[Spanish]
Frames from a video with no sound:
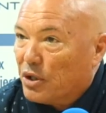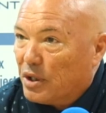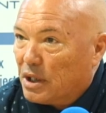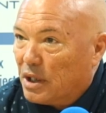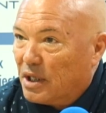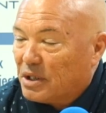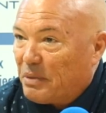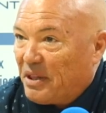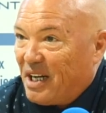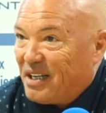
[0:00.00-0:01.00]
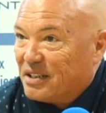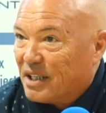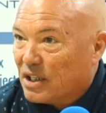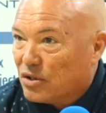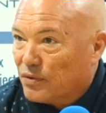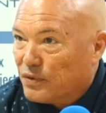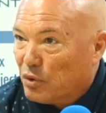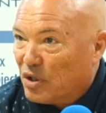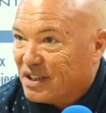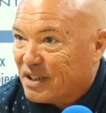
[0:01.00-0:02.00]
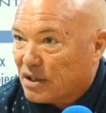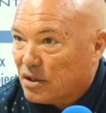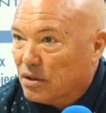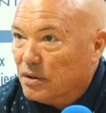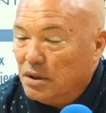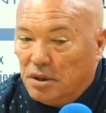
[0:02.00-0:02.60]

Pero en, especial en este caso los futbolistas, ¿no?